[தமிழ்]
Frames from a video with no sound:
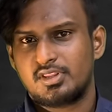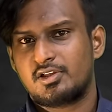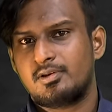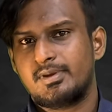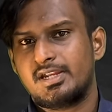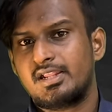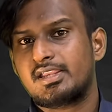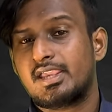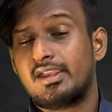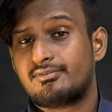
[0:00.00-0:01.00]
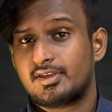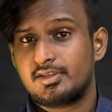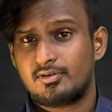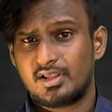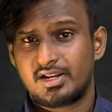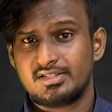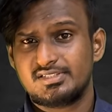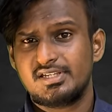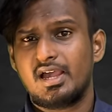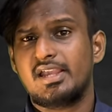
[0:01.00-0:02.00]
கிலோமீட்டர் கே ஃபையோட
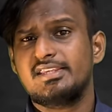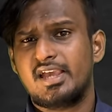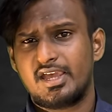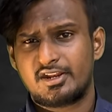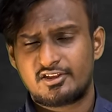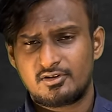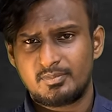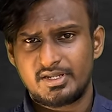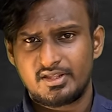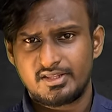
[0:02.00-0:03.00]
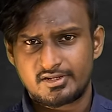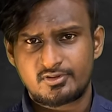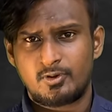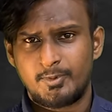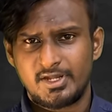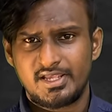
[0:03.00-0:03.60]
ரேஞ்சு ஐயாயிரம் கிலோமீட்டர் இருக்கும் அப்படின்னு